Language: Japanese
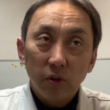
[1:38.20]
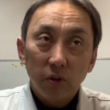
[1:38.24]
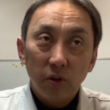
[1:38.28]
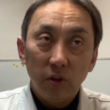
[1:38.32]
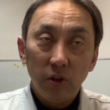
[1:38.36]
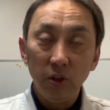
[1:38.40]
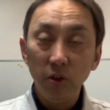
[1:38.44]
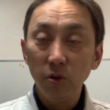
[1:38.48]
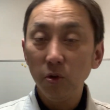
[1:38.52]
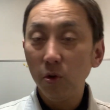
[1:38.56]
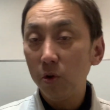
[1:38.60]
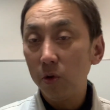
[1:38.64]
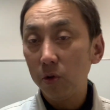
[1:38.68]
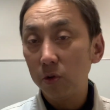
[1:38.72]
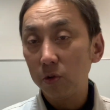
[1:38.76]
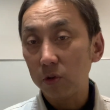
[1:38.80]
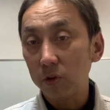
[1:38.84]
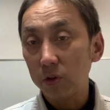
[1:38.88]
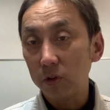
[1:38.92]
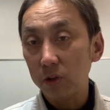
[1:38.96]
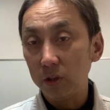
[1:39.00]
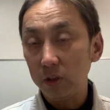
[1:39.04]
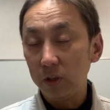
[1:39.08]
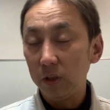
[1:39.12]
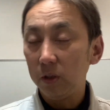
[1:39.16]
日本っ
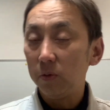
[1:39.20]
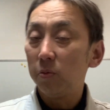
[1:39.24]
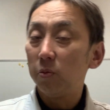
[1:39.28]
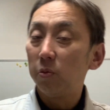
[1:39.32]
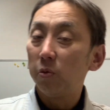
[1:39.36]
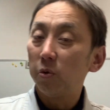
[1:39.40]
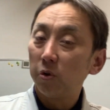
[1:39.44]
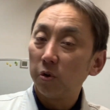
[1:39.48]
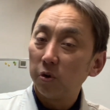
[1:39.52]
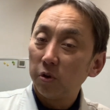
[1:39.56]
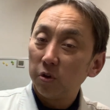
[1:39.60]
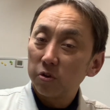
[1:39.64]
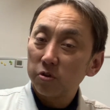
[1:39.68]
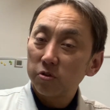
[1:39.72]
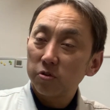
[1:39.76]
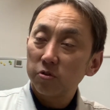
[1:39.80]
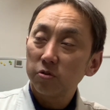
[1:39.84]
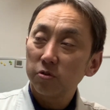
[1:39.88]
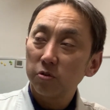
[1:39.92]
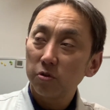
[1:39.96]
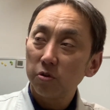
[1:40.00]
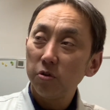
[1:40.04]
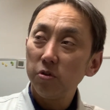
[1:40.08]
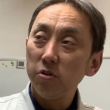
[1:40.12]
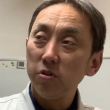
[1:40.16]
てもの
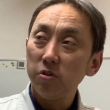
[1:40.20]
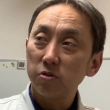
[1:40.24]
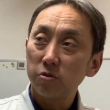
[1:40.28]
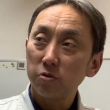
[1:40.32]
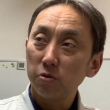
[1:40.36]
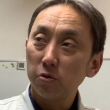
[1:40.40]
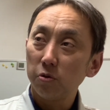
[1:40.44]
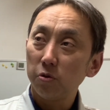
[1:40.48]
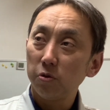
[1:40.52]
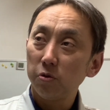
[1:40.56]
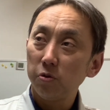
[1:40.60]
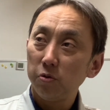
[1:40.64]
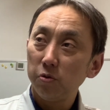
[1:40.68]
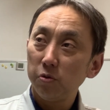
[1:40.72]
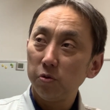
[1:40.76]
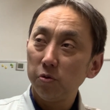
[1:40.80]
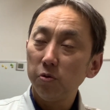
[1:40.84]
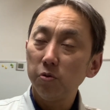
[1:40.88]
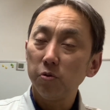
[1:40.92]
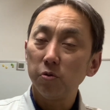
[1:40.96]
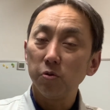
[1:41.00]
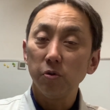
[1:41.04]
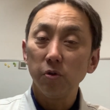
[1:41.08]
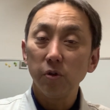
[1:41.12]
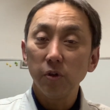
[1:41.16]
すごいそうい
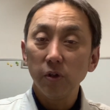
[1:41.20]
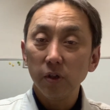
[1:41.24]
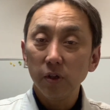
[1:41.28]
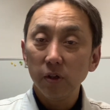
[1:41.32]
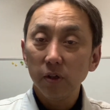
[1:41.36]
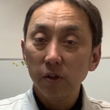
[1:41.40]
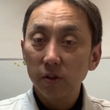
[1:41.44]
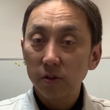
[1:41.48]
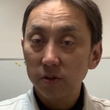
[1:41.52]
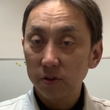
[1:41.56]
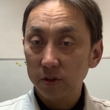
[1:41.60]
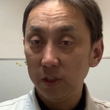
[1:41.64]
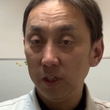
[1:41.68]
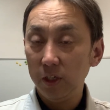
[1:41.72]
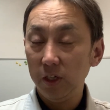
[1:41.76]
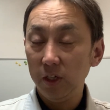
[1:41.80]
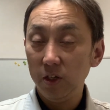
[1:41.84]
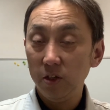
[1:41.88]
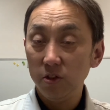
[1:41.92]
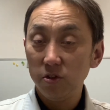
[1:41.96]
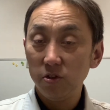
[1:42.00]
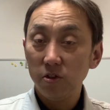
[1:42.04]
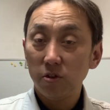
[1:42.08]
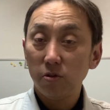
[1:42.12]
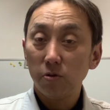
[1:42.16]
う
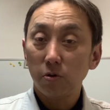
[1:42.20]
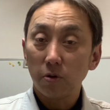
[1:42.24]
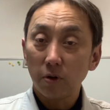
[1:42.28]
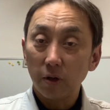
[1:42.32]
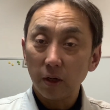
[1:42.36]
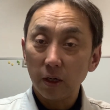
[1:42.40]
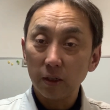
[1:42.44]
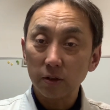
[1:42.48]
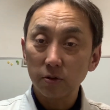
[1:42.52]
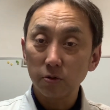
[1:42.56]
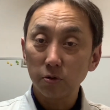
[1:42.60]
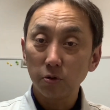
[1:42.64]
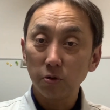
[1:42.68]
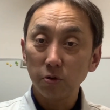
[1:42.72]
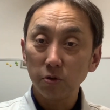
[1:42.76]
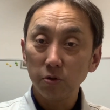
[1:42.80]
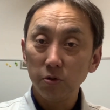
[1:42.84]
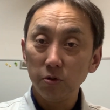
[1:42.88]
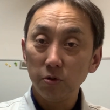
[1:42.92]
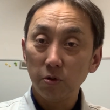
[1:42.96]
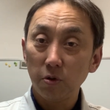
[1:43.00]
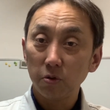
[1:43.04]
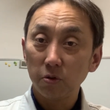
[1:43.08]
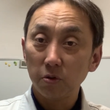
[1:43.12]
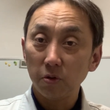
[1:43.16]
政治とかそう
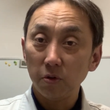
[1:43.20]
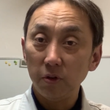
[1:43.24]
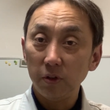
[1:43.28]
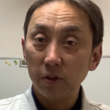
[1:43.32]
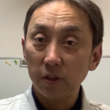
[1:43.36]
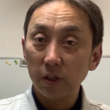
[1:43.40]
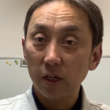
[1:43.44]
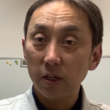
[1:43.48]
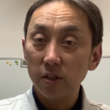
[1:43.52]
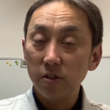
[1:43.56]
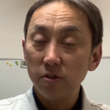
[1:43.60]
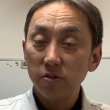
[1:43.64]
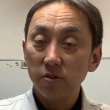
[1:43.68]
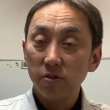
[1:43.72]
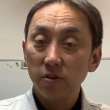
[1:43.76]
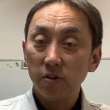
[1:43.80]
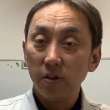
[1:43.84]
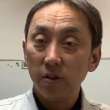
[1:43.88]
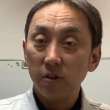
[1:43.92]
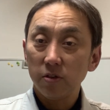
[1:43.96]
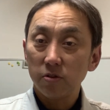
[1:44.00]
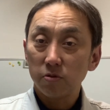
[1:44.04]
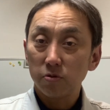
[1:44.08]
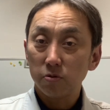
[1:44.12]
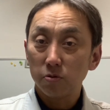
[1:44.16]
いうことに対して
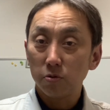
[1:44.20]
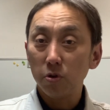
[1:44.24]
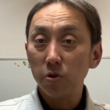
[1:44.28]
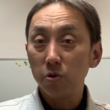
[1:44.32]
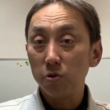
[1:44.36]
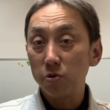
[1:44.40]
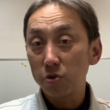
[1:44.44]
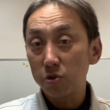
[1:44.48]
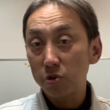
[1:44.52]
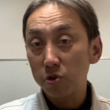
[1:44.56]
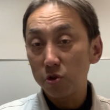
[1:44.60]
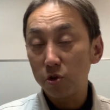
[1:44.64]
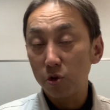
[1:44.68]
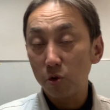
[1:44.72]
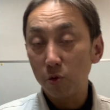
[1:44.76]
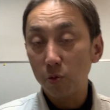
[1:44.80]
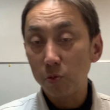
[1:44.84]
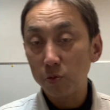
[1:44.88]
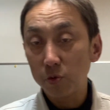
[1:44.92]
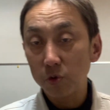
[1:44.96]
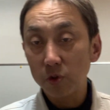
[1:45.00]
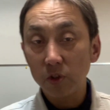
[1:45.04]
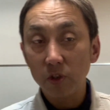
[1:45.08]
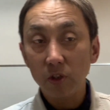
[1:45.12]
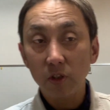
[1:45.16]
すごい後ろ
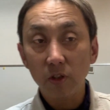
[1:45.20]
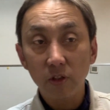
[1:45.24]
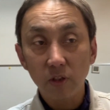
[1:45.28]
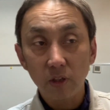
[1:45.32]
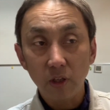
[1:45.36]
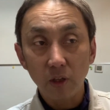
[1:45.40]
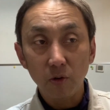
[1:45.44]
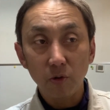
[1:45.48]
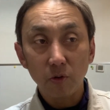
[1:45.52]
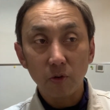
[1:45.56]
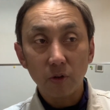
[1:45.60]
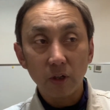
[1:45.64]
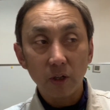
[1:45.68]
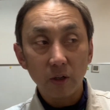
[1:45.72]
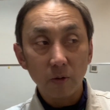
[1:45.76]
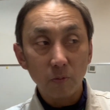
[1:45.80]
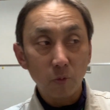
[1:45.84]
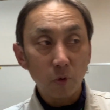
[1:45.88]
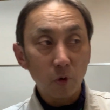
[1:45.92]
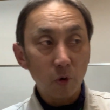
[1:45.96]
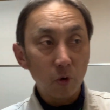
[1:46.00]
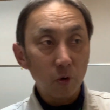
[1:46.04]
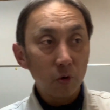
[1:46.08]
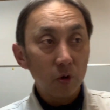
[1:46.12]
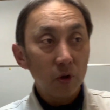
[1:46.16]
向きっていうか
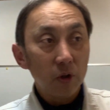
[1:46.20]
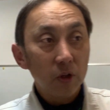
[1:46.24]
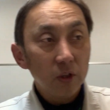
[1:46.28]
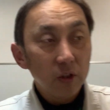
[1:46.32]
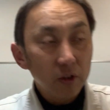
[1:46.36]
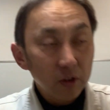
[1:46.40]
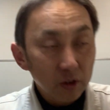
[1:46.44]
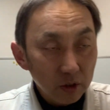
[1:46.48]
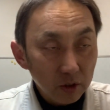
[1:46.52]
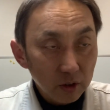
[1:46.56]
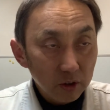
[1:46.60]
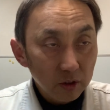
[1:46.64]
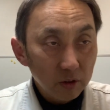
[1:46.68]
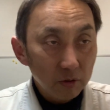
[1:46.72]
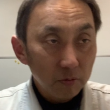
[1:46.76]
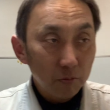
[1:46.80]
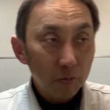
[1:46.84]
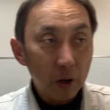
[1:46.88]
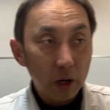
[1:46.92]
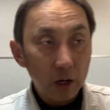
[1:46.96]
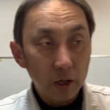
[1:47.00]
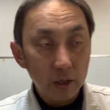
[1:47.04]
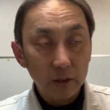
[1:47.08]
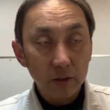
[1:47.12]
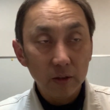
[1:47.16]
もう、
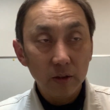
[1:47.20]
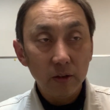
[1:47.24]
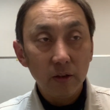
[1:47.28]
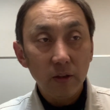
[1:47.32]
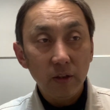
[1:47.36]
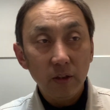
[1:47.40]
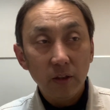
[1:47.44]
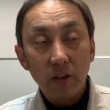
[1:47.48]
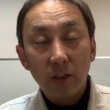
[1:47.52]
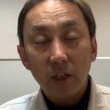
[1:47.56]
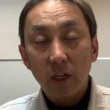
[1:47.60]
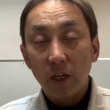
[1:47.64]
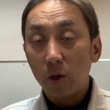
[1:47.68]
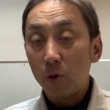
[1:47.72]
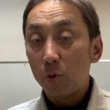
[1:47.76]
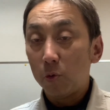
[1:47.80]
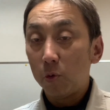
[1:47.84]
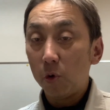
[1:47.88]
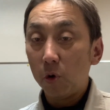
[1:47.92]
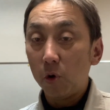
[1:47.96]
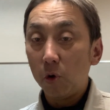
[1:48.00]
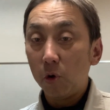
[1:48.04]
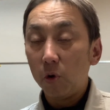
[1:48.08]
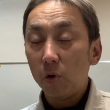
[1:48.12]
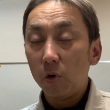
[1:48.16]
まあ、意見
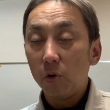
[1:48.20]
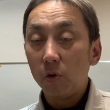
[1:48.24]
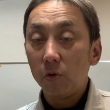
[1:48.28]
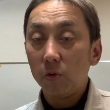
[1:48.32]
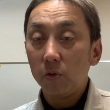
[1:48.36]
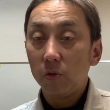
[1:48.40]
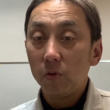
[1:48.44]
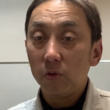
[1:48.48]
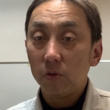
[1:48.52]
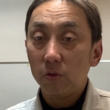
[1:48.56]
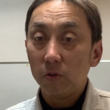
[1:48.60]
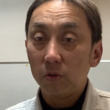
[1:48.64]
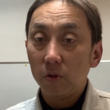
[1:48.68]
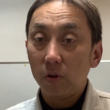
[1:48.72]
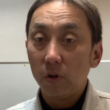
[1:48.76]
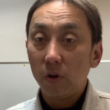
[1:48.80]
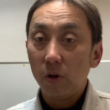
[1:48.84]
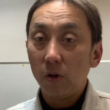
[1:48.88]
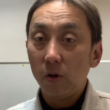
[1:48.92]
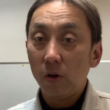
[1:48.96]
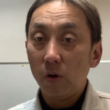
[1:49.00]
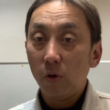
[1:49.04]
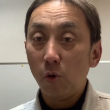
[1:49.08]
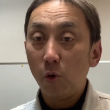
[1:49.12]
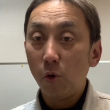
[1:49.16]
を
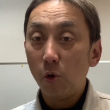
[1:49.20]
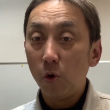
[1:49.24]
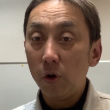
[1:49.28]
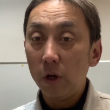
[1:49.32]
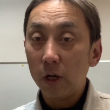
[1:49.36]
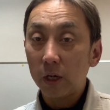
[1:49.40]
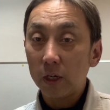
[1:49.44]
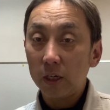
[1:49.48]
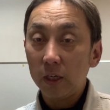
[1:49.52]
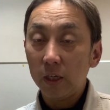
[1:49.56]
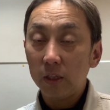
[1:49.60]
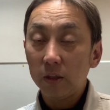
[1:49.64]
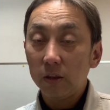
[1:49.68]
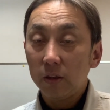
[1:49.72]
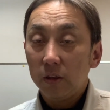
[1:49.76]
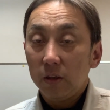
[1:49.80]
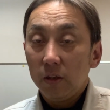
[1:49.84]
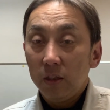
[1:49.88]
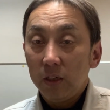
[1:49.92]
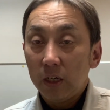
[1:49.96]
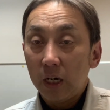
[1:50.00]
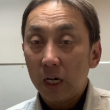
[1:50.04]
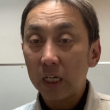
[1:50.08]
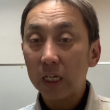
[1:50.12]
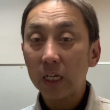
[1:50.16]
公
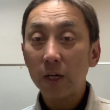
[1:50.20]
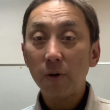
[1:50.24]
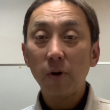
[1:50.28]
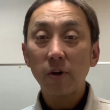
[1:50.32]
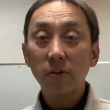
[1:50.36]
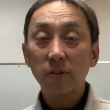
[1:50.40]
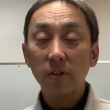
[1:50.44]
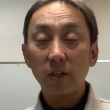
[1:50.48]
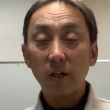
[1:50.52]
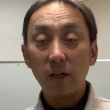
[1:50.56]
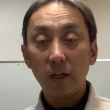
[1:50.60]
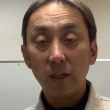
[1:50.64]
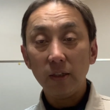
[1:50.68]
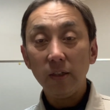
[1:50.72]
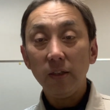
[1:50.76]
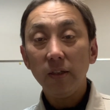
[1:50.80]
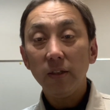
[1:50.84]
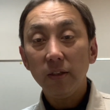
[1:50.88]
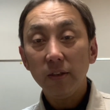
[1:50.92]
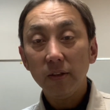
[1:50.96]
に表さない